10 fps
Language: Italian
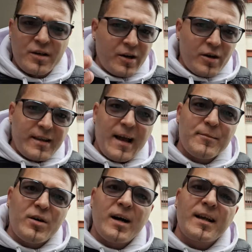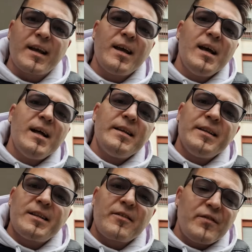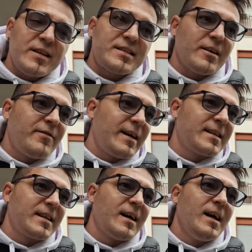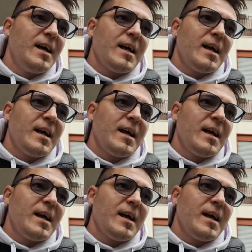Ricordiamo anche l'intervista fatta